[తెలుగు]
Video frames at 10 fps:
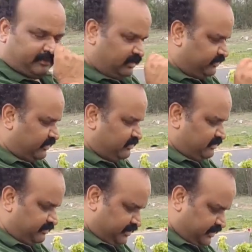నా మెయిన్
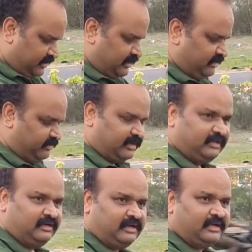ప్రాబ్లం ఏమంటే ఇదే
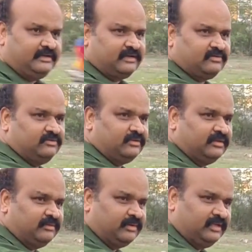అనమాట హైట్ ఎక్కువ
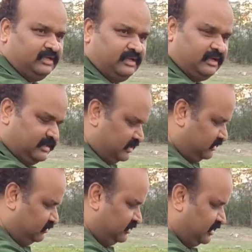ఉంటుందేమో అని
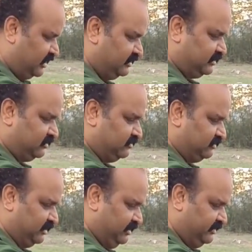ఇదైతే కొద్దిగా హైట్
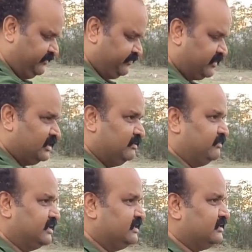తక్కువ ఉంది
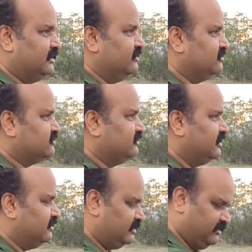బడ్జెట్ రేంజ్లో
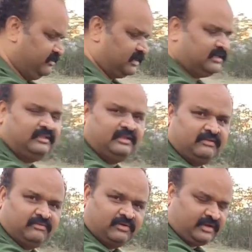వస్తుంది కాబట్టి మనకి ఇది
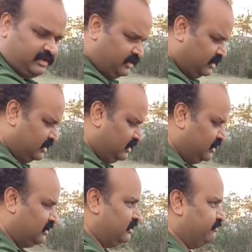ఓకే
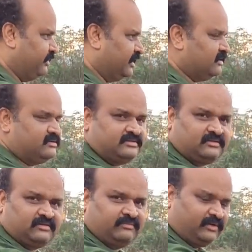బ్రేకింగ్
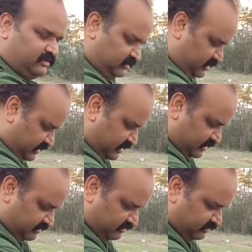సిస్టమ్ కూడా బాగుంది
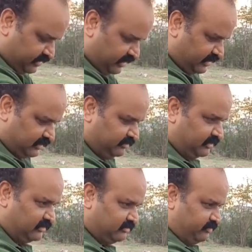క్లియర్గా ఉంది బ్రేక్ అయితే
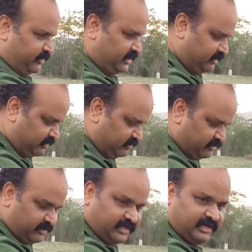మనకు పోయేటప్పుడు
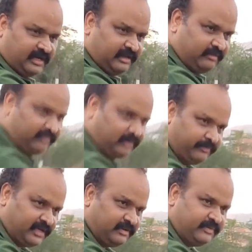మూమెంట్ కానీ మన
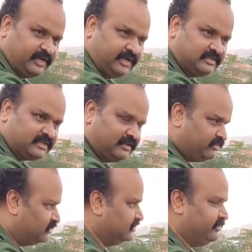పికప్ కానీ
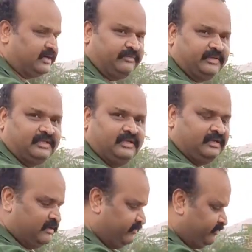చాలా బాగుంది పికప్ ఇది